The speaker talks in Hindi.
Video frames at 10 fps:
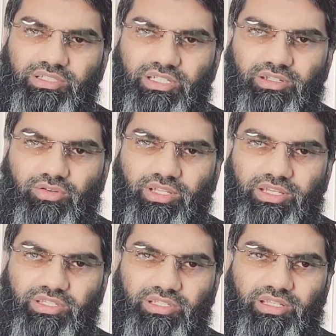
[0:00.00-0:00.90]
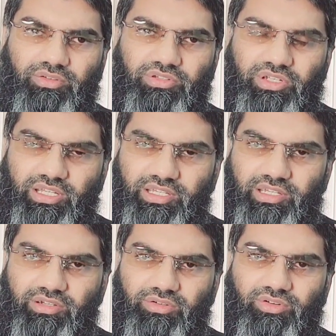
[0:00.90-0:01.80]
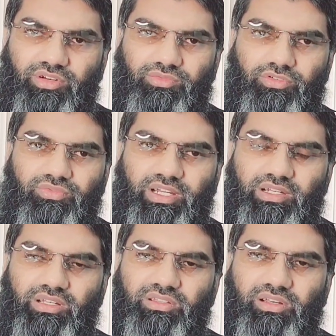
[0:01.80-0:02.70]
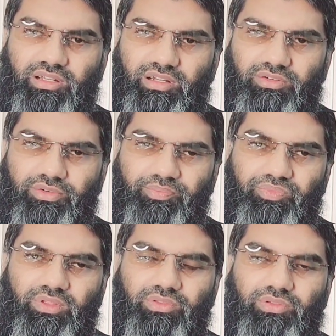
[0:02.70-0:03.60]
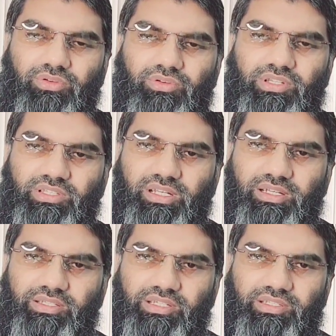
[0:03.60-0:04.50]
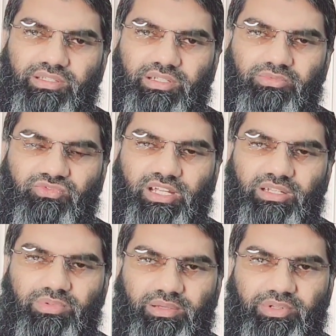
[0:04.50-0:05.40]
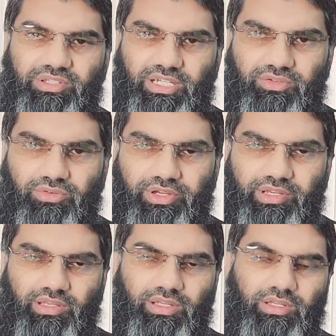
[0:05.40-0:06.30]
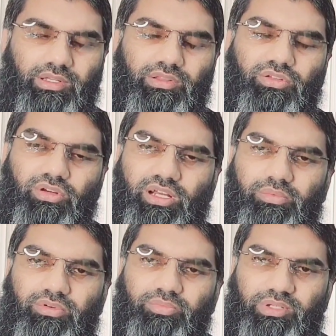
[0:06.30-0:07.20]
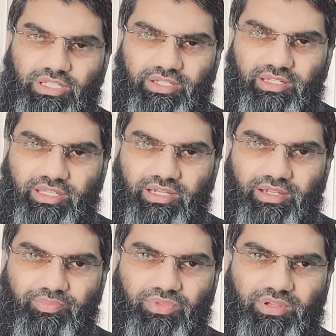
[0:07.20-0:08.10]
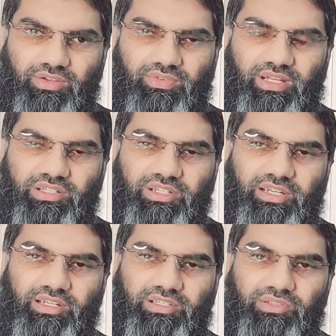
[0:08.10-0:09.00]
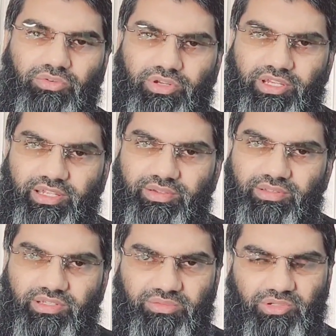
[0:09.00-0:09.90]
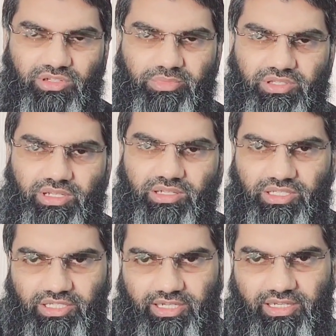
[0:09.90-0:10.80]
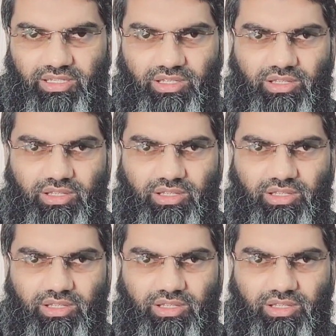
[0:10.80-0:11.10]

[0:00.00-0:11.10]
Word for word: ये ना हो कि किसी ने कुछ स्टे किया हो और वो फाइल के अंदर लगा हो तो इस तरह की चीज़ें जब फाइल प्रॉपर चेक होगी तो आपको पता चल जाएगा कि फाइल स्टेटस ओके है इसमें कोई मसला नहीं है